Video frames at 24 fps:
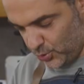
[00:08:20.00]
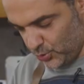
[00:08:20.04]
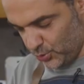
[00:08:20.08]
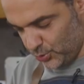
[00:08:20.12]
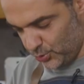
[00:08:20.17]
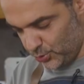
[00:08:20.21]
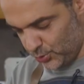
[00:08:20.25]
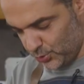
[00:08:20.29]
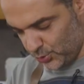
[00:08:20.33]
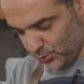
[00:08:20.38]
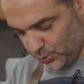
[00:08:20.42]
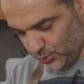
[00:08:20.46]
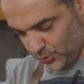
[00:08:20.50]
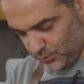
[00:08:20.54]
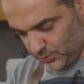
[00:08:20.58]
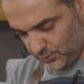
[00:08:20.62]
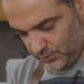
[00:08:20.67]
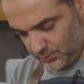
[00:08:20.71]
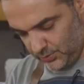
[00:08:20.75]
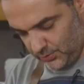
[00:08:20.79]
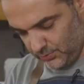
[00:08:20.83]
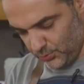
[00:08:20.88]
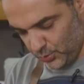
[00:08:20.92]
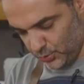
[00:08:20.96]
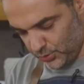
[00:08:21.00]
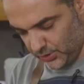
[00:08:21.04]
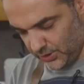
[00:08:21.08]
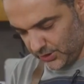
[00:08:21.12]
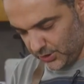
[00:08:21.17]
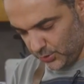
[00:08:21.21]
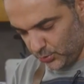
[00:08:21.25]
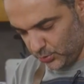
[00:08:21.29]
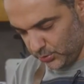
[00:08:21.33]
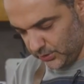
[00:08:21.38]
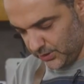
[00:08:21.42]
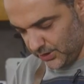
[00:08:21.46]
oyuncusu
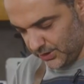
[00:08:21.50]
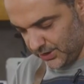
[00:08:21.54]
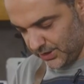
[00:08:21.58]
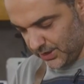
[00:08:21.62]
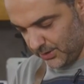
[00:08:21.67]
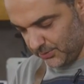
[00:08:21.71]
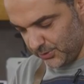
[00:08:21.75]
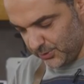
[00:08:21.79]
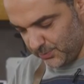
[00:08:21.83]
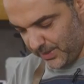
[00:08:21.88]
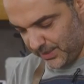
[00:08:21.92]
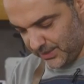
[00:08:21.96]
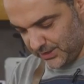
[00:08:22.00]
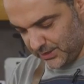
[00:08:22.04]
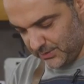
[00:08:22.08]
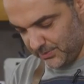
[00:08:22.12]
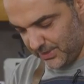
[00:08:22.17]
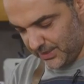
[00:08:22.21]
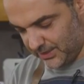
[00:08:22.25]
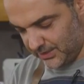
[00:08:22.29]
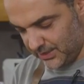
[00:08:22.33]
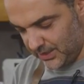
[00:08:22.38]
buradaki kullanacağımız peksimet.